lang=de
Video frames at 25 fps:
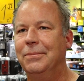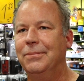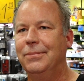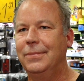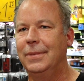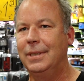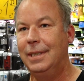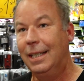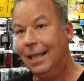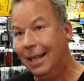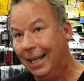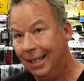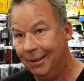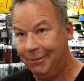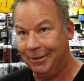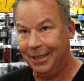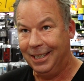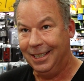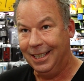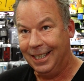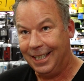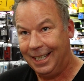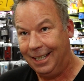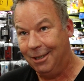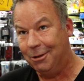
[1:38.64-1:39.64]
Und sicherlich
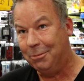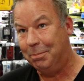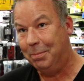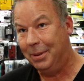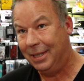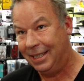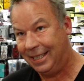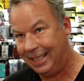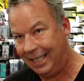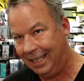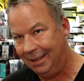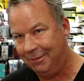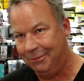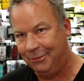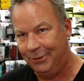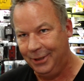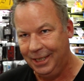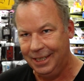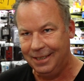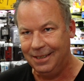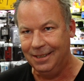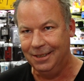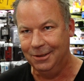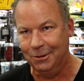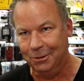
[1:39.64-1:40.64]
werden nachher ein paar Tränen
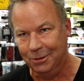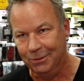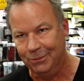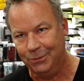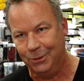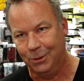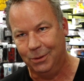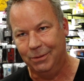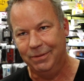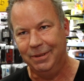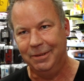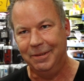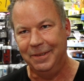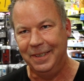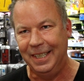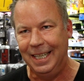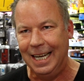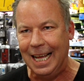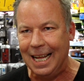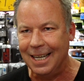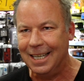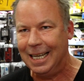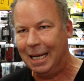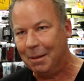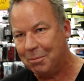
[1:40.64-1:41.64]
fließen irgendwo, wenn wir den
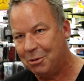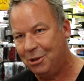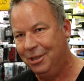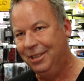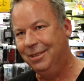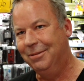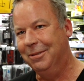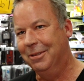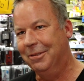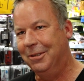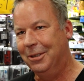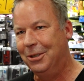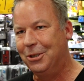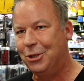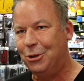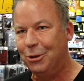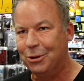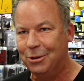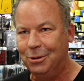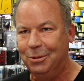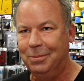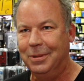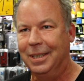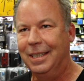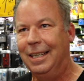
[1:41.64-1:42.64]
Laden abschließen, wenn wir den
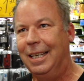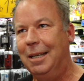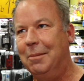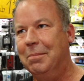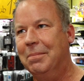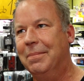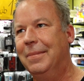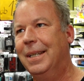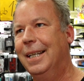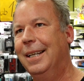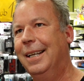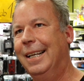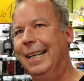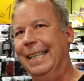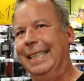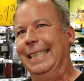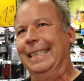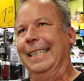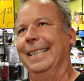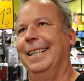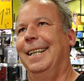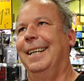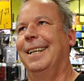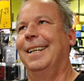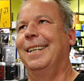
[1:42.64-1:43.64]
Schlüssel übergeben.
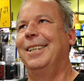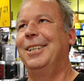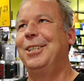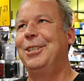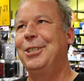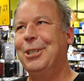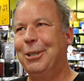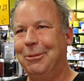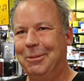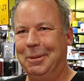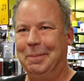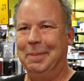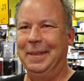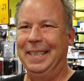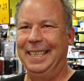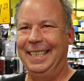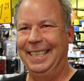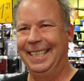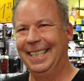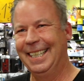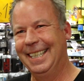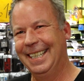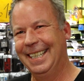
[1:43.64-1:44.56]
Schauen wir mal.